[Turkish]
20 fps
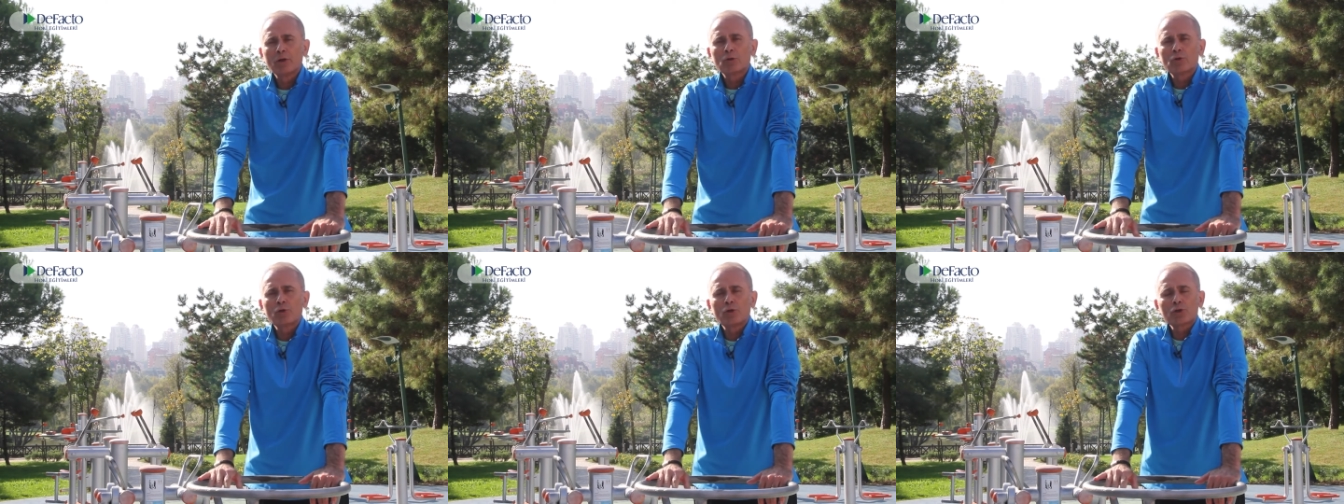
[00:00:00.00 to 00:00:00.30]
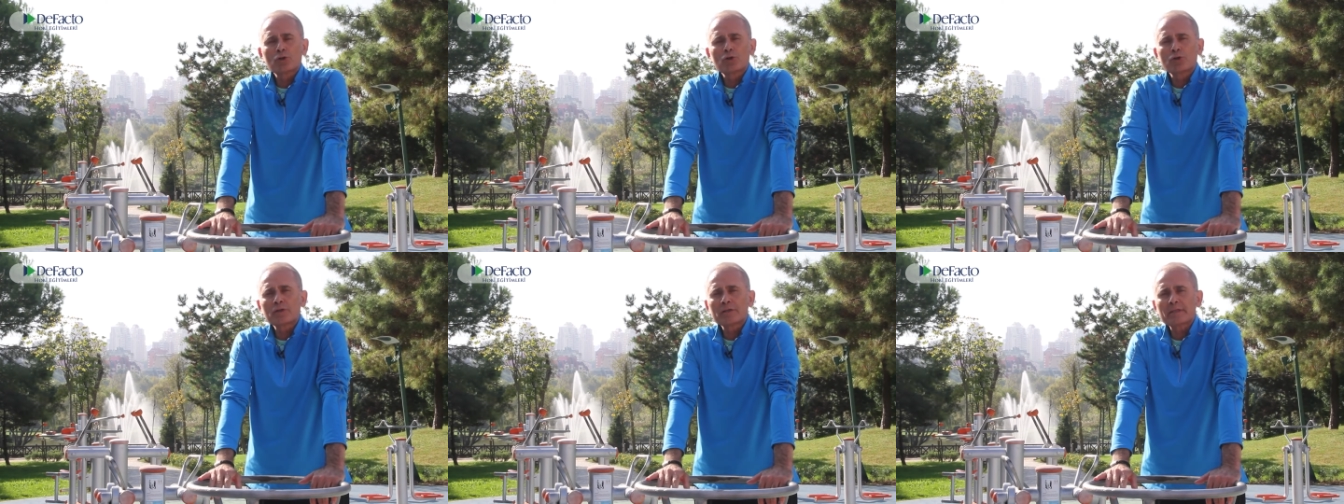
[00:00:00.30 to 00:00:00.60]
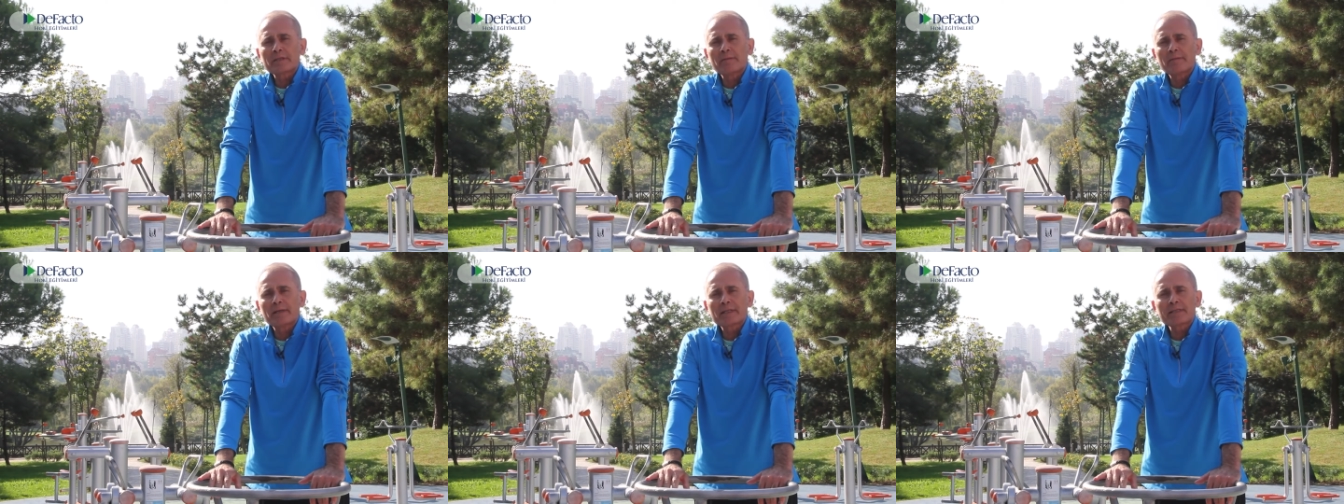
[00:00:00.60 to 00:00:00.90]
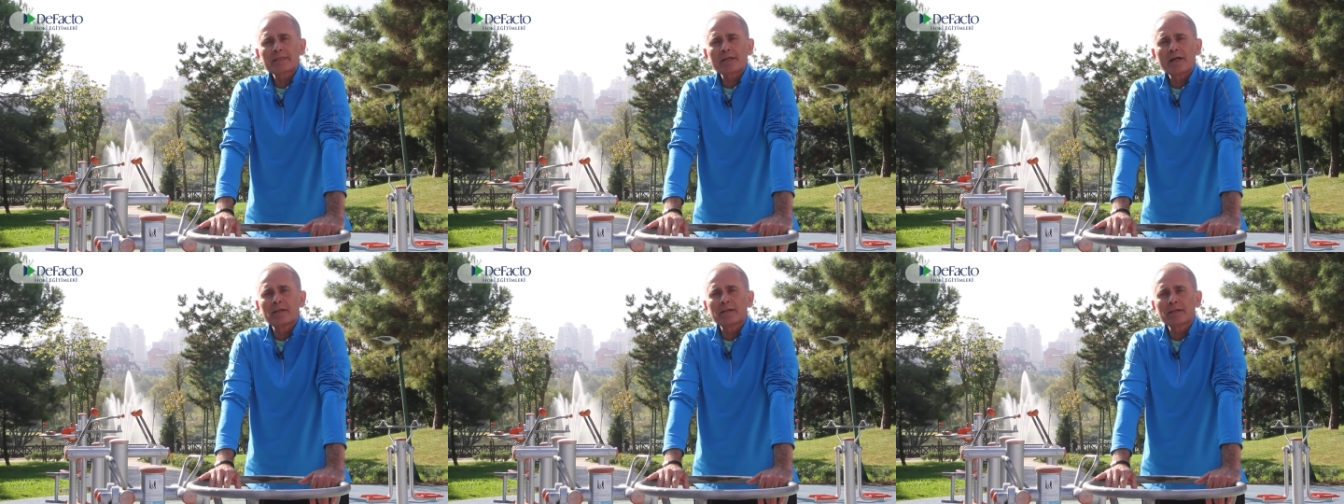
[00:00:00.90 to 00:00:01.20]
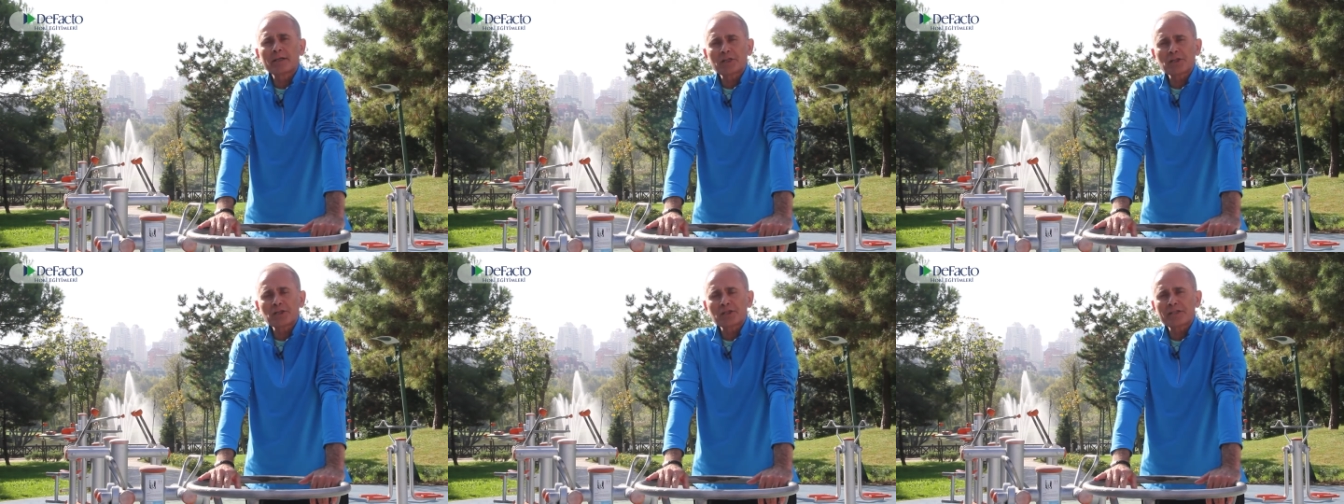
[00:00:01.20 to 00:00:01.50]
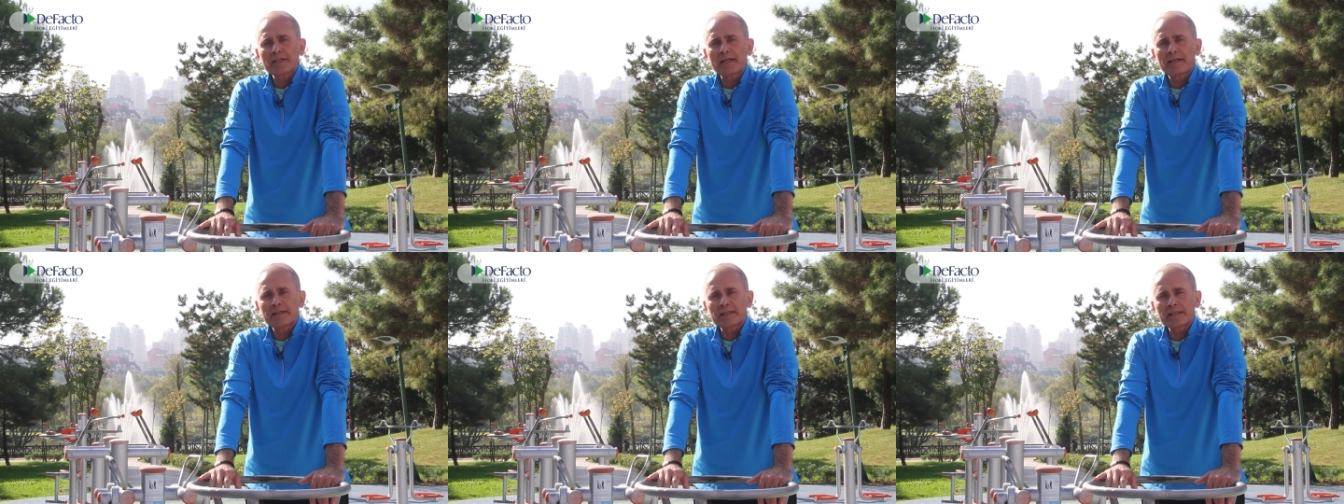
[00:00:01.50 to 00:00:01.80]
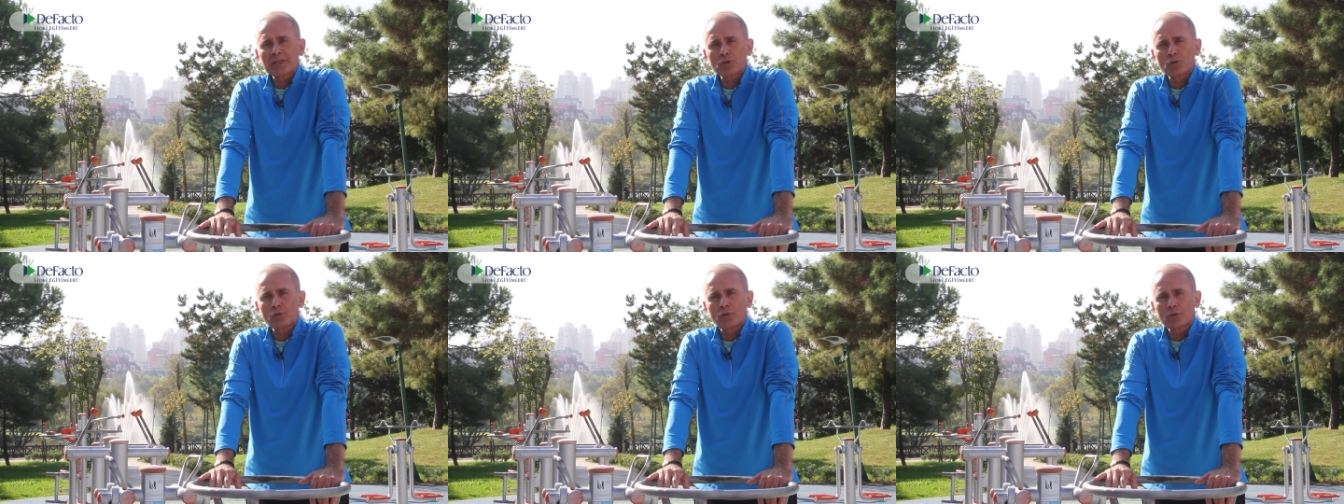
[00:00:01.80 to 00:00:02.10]
Koştuğunuz zaman sağlık açısından
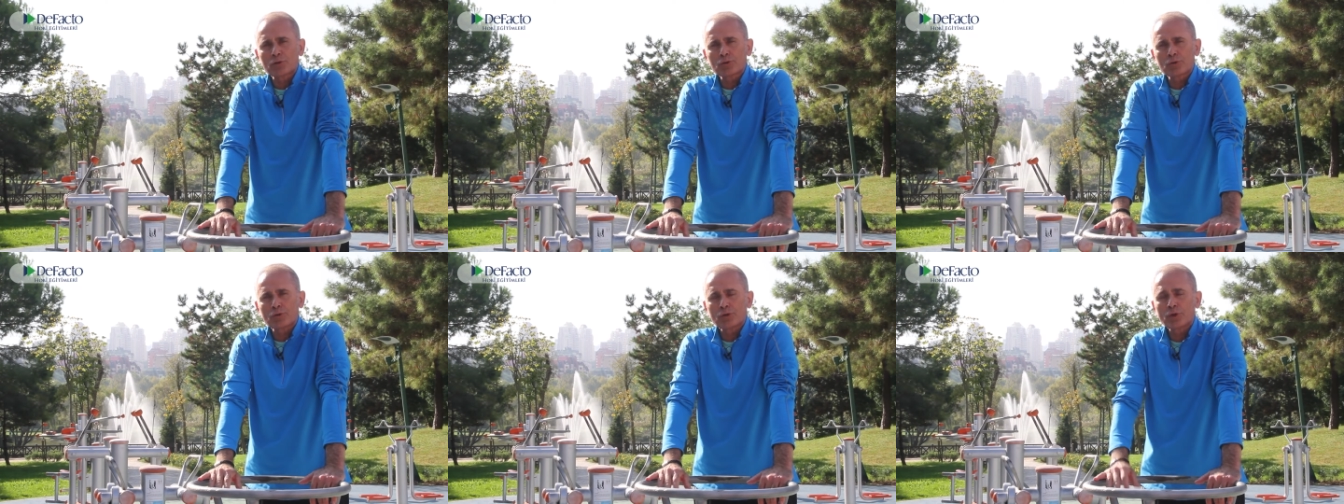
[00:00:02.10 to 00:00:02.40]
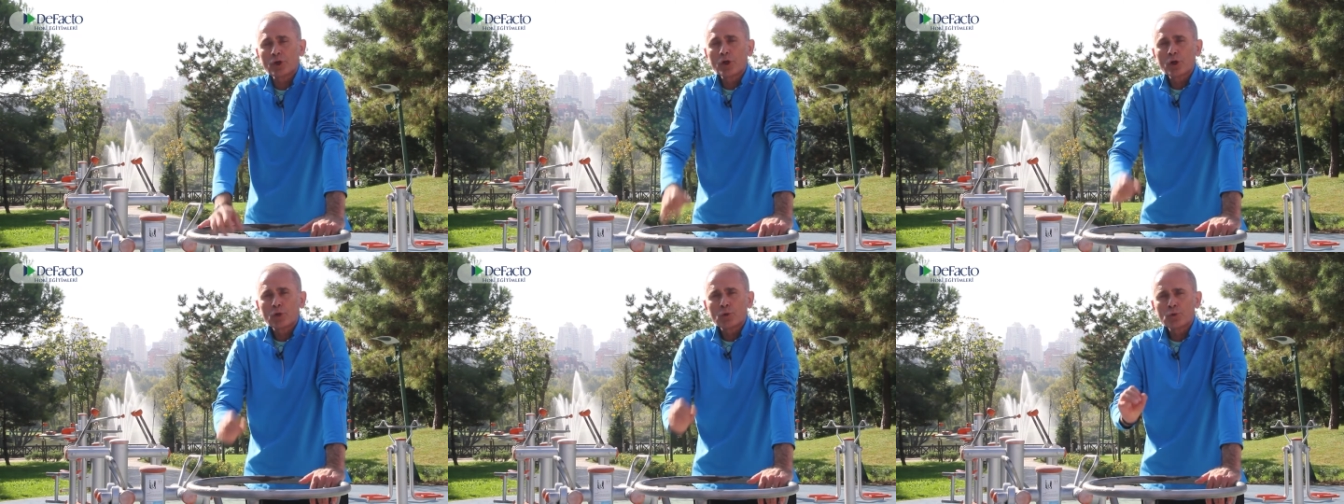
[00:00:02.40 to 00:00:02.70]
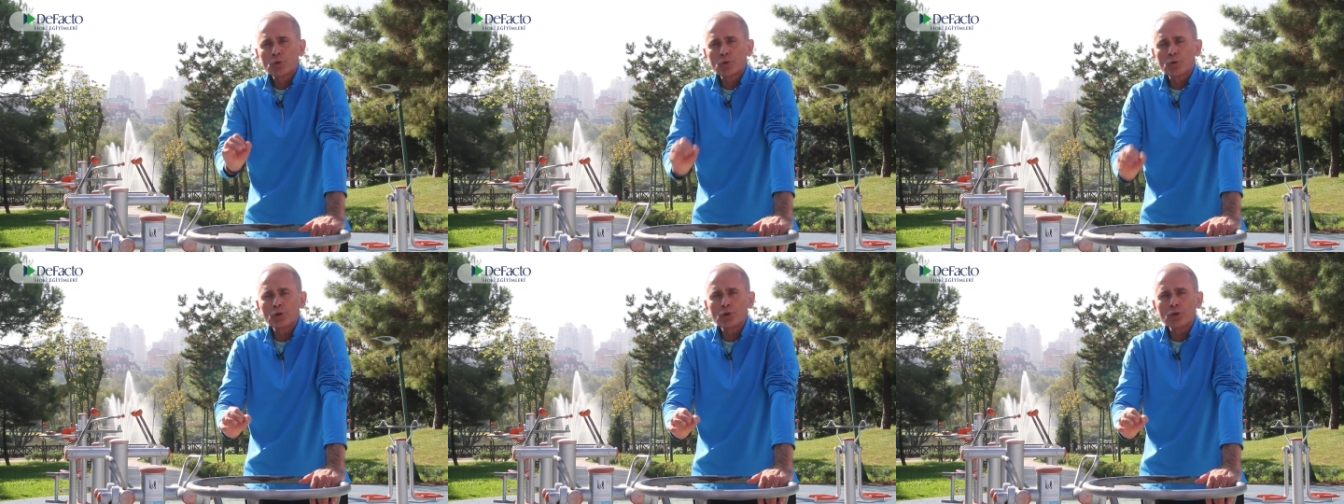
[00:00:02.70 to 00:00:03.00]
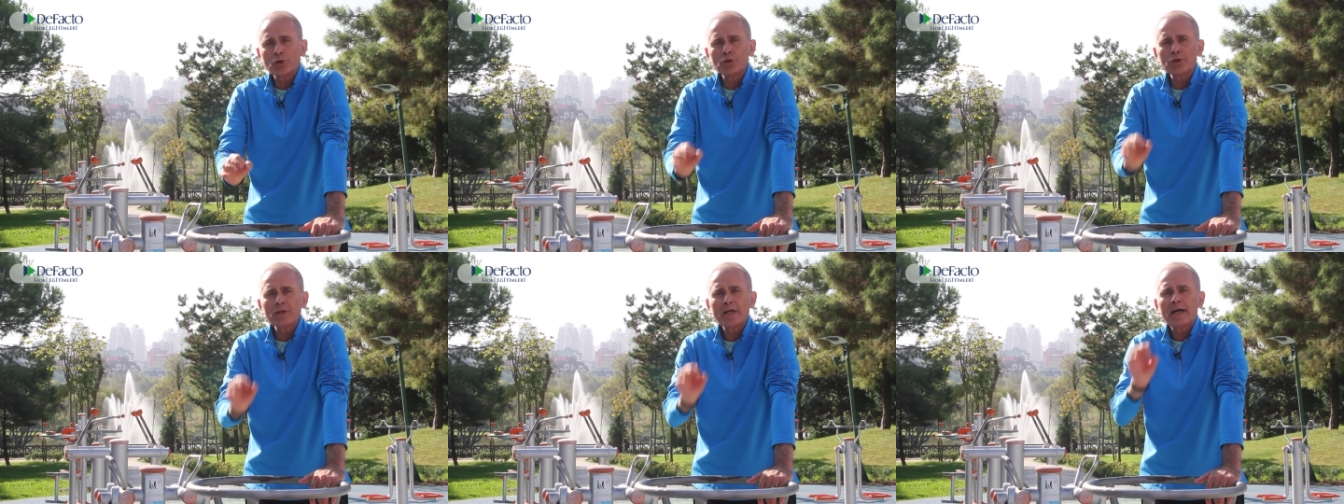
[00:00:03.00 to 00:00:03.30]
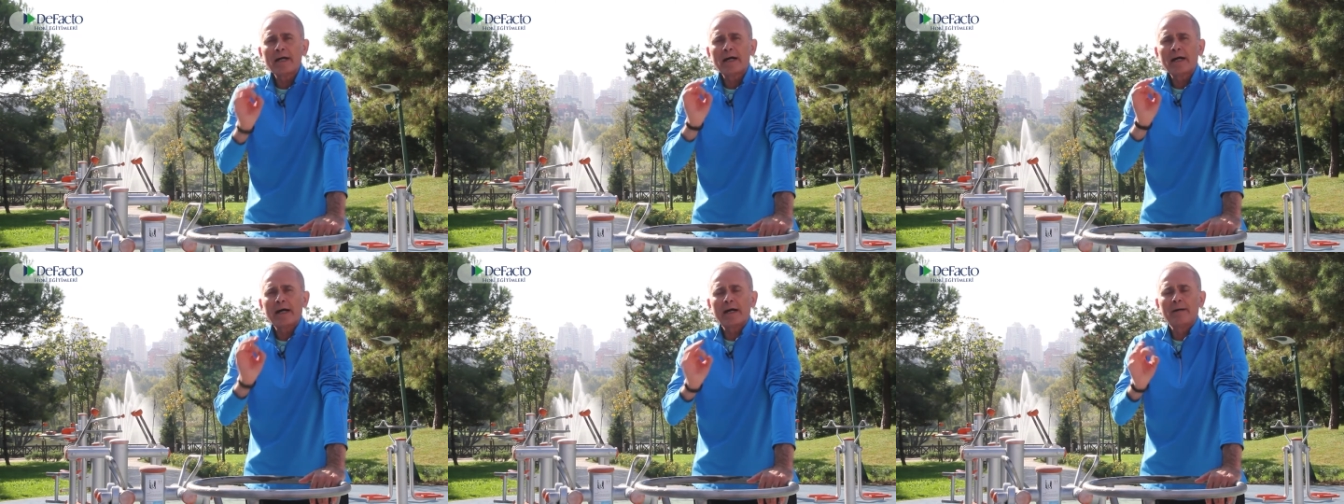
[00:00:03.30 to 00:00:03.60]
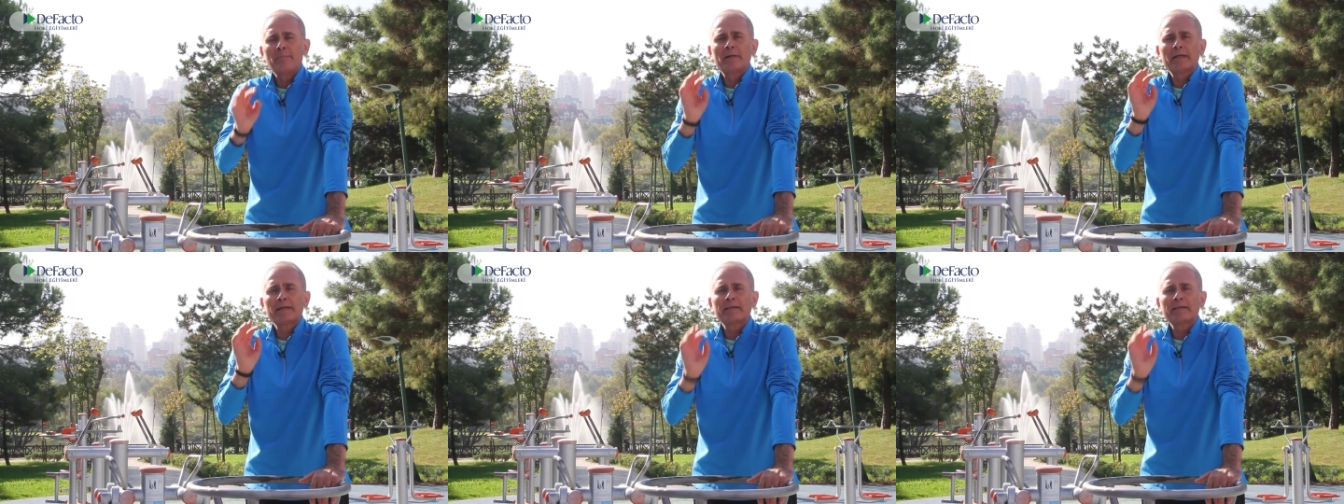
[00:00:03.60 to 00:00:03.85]
risk oluşur. Yürüyün ama